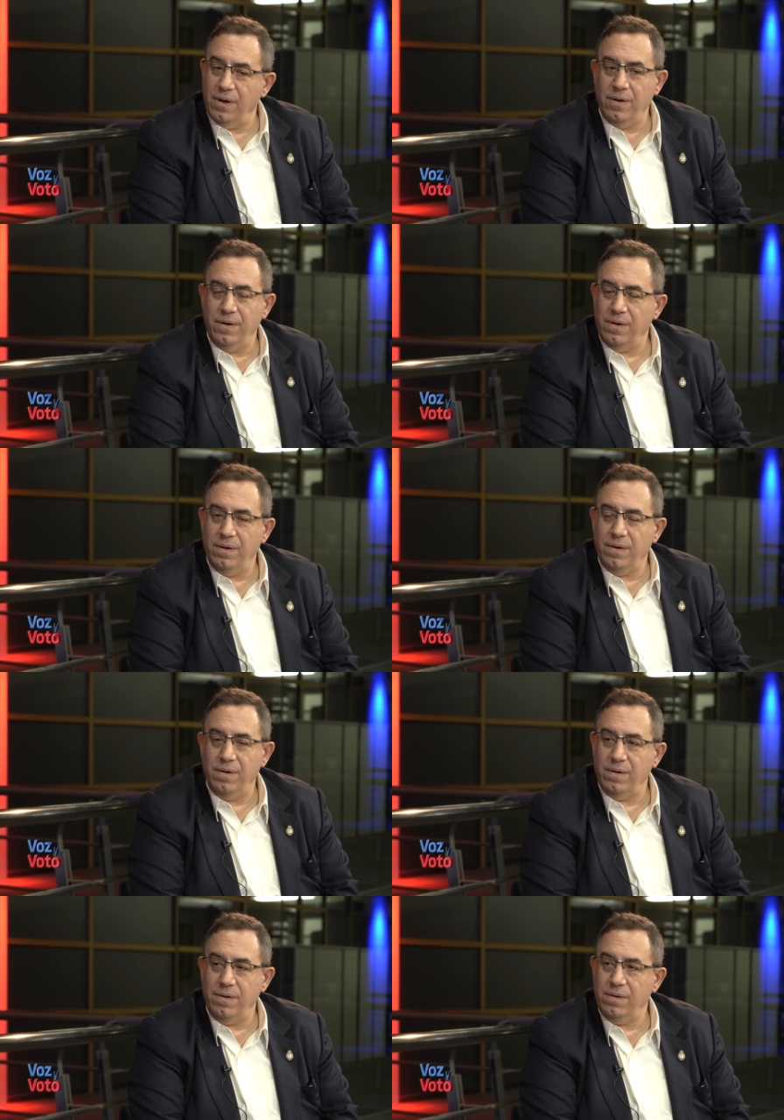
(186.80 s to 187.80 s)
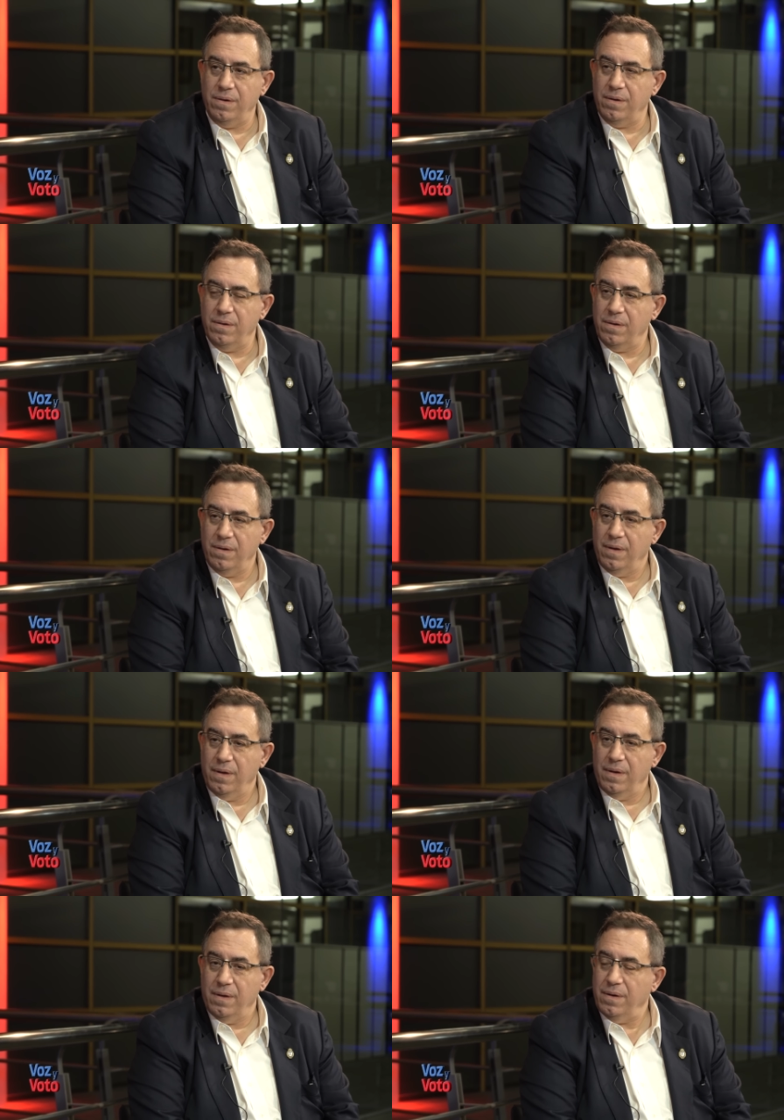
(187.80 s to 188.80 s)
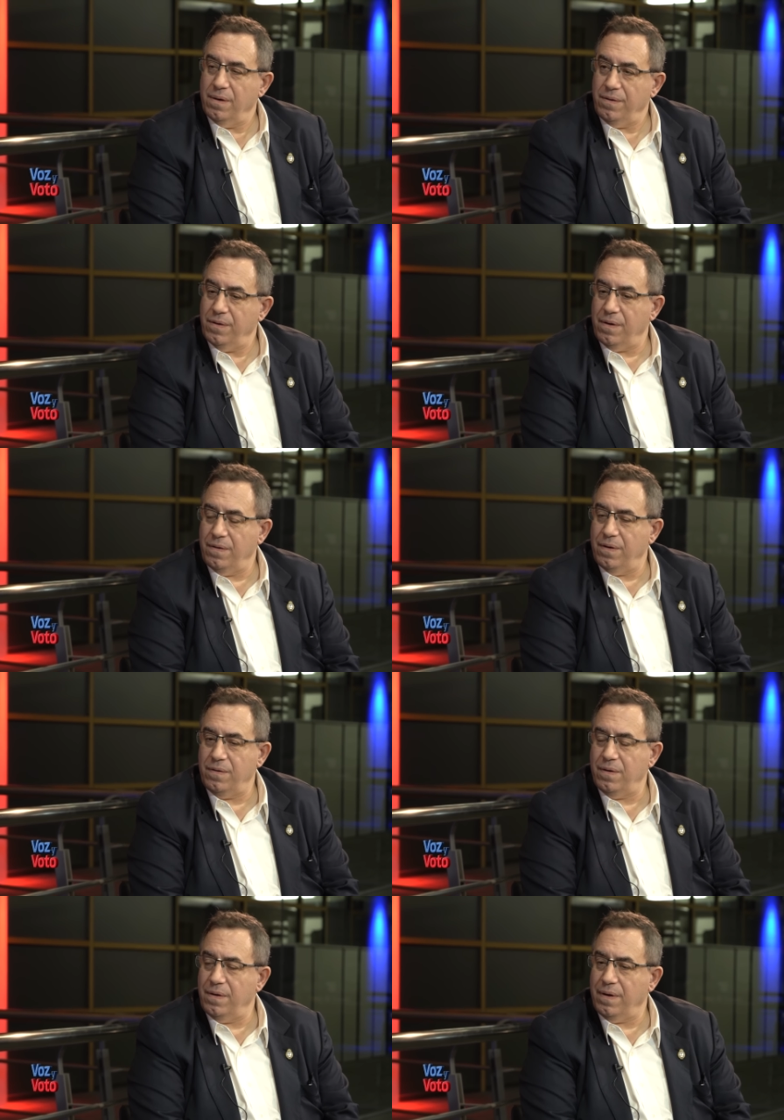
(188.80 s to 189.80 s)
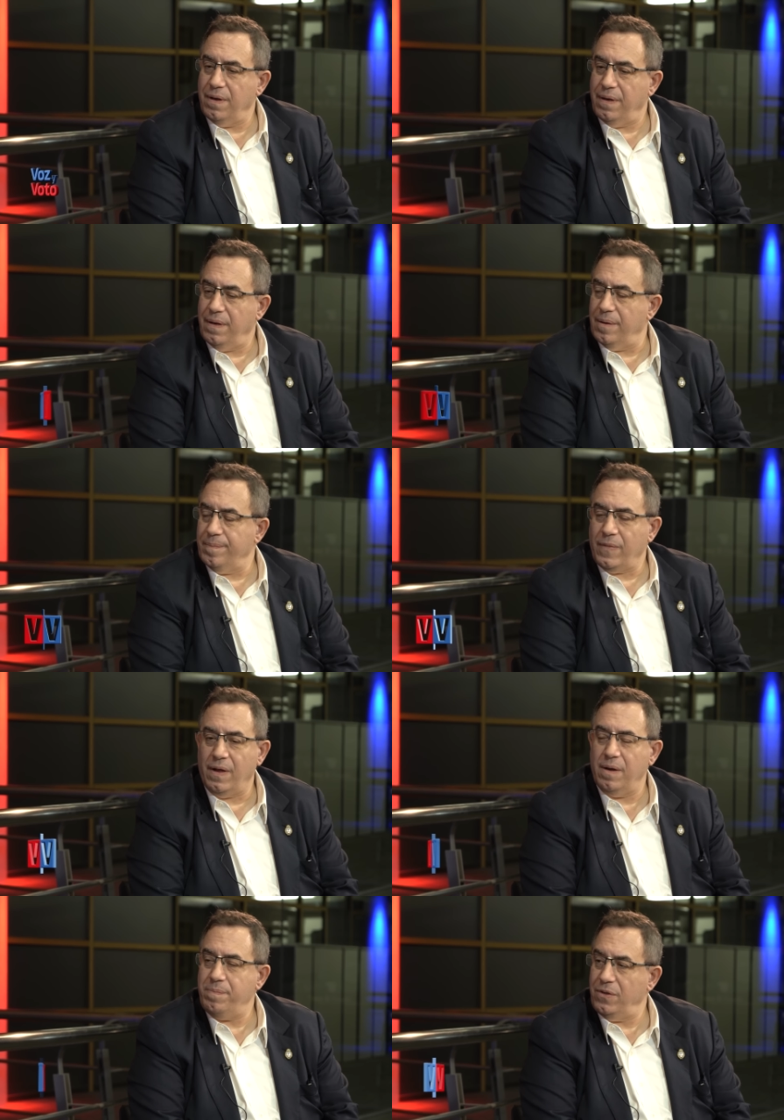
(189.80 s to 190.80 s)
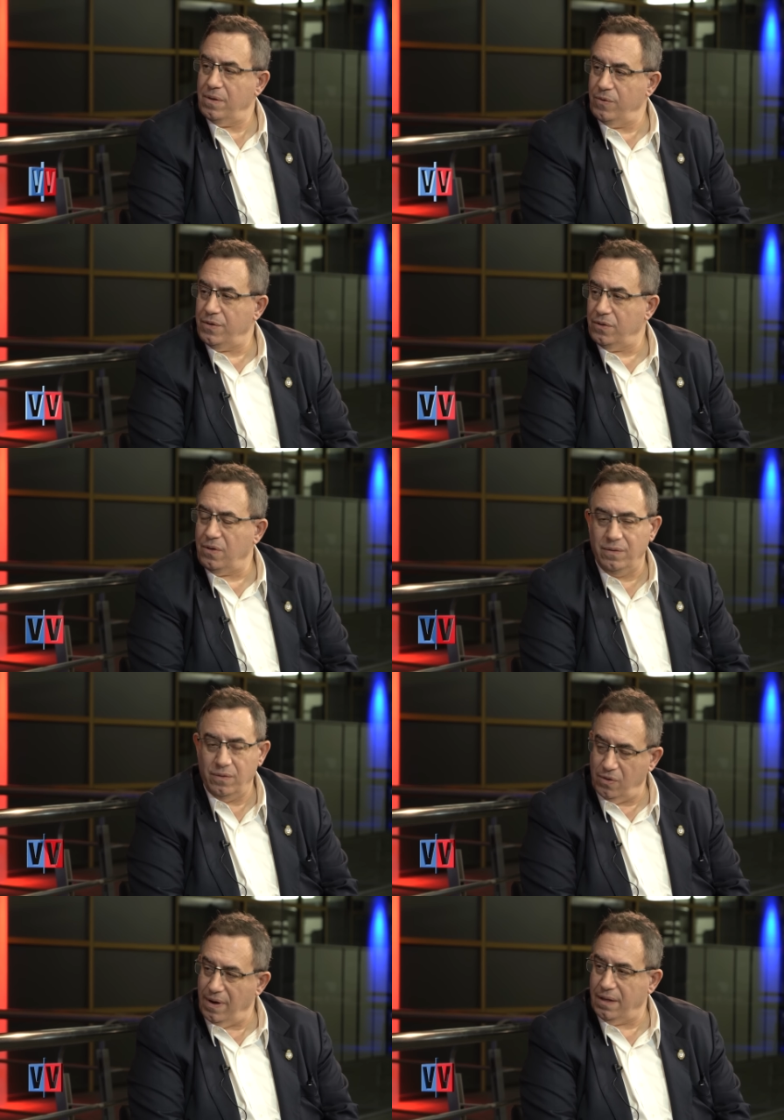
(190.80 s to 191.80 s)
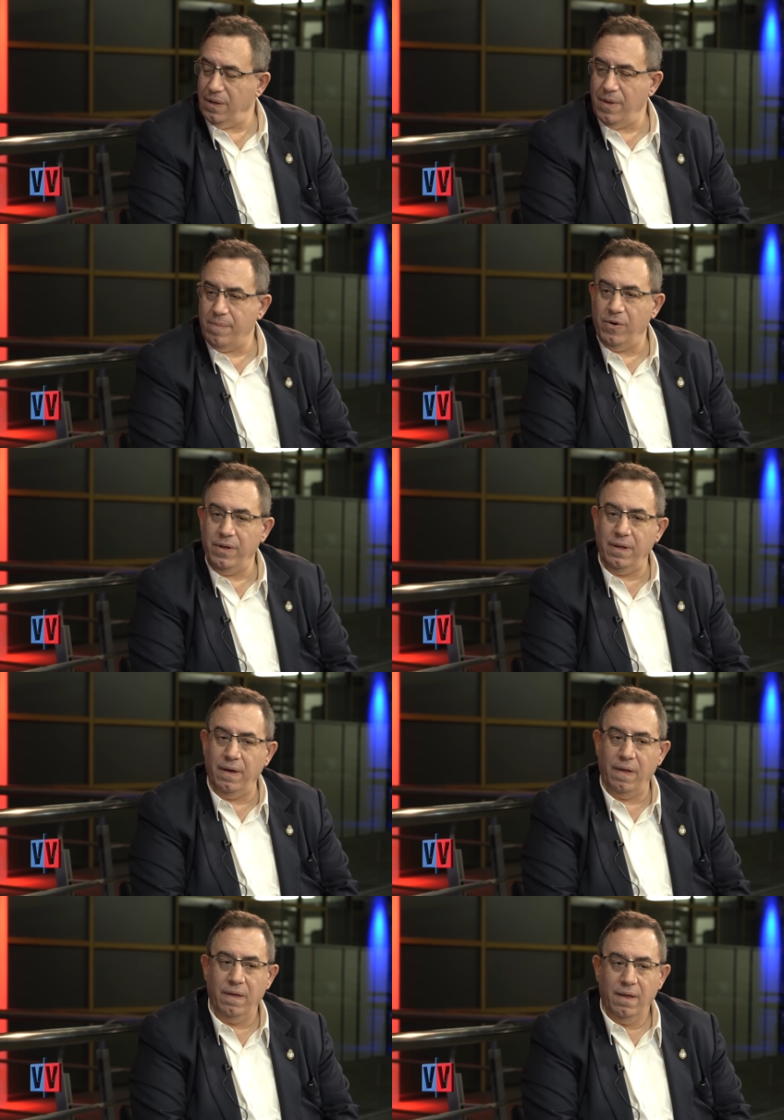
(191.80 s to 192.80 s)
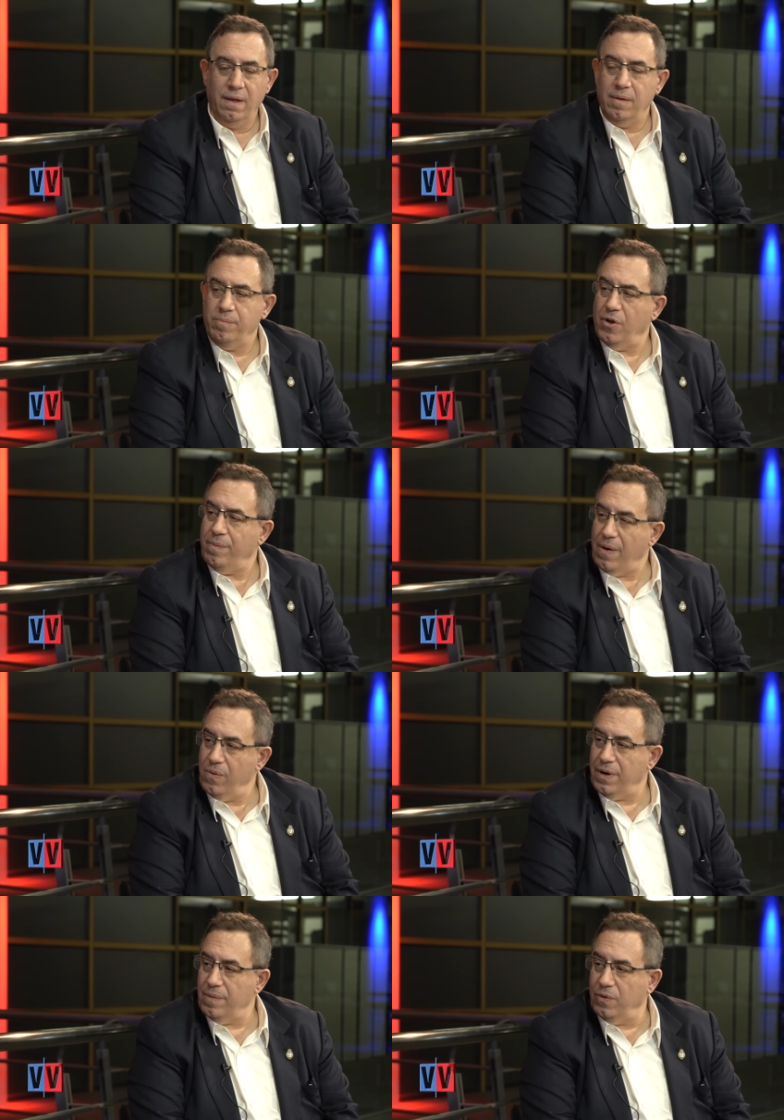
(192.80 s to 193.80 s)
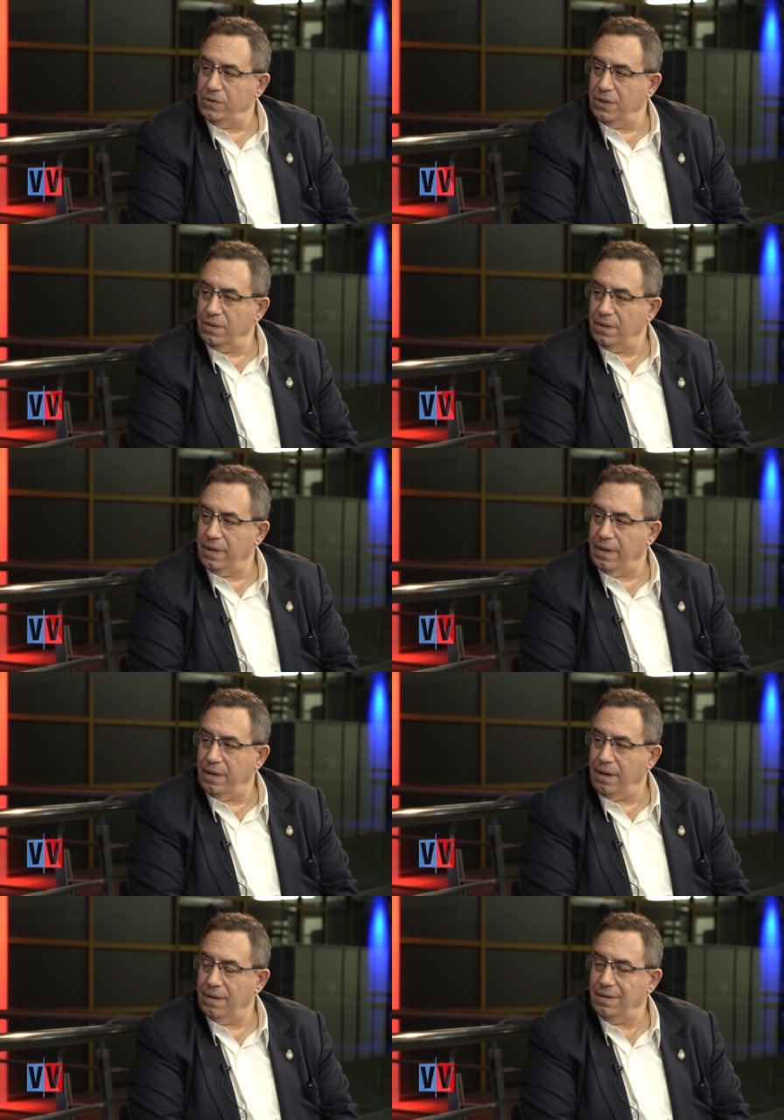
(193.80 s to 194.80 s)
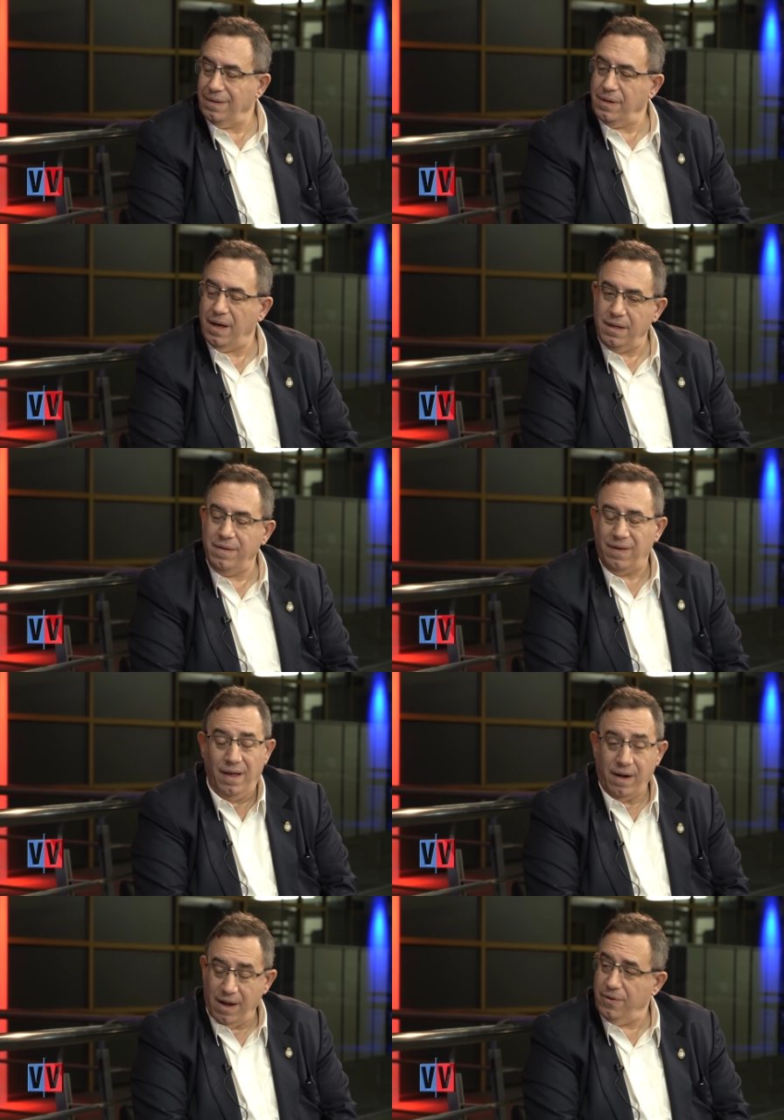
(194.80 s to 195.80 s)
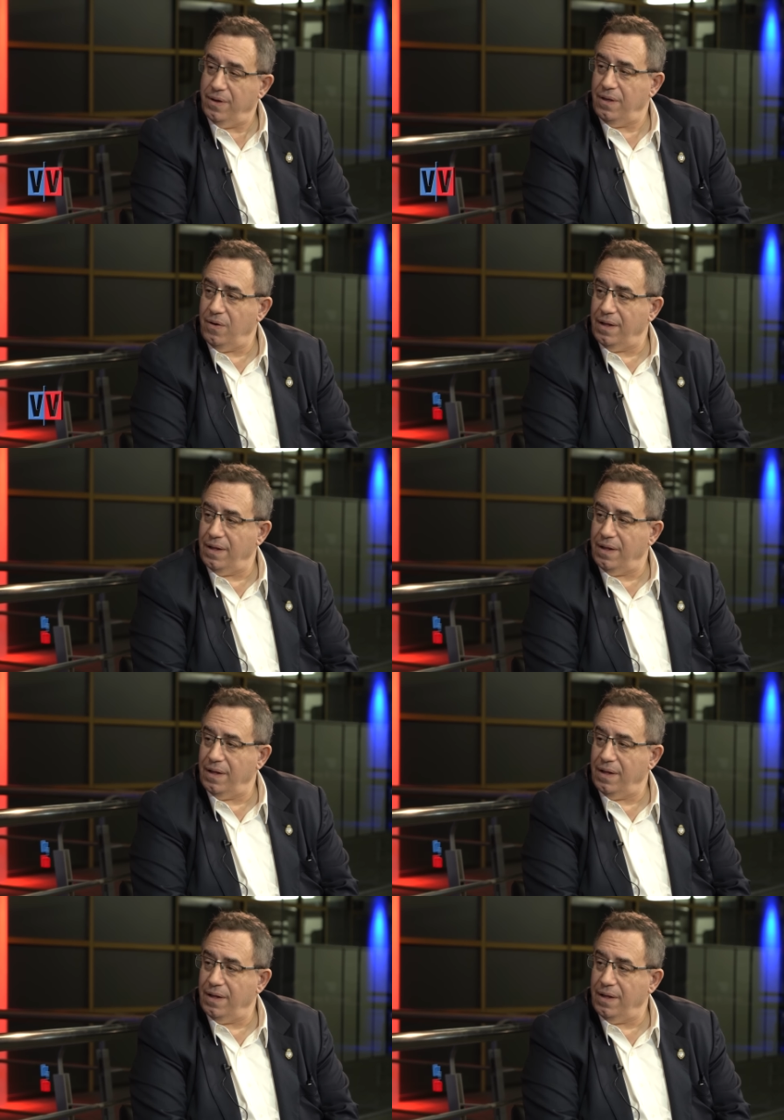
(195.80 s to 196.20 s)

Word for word: No, no, no, no, no, no. No, yo, respeto mucho toda la actividad política, pero me aburre mucho. Eh, es, raro lo que te digo.